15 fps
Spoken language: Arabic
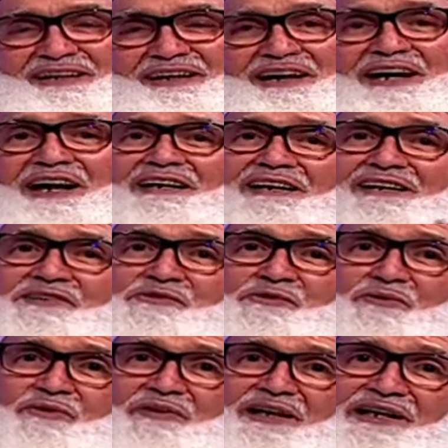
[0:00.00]
قال رسول
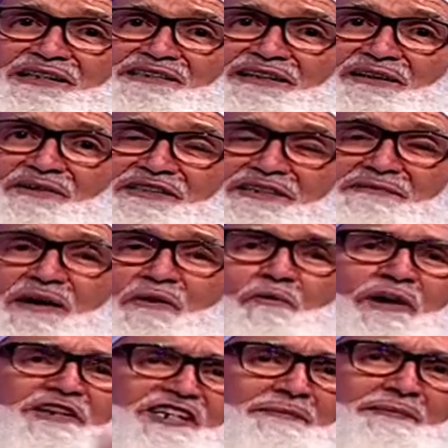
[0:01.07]
الله صلى الله عليه وسلم
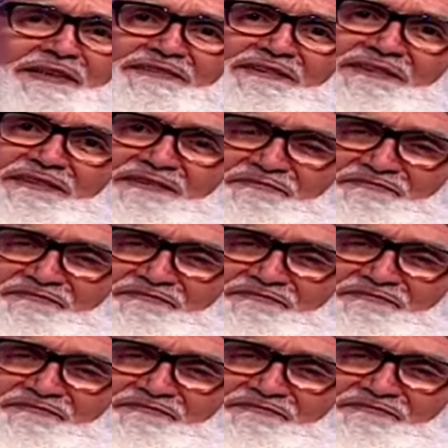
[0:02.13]
وجبت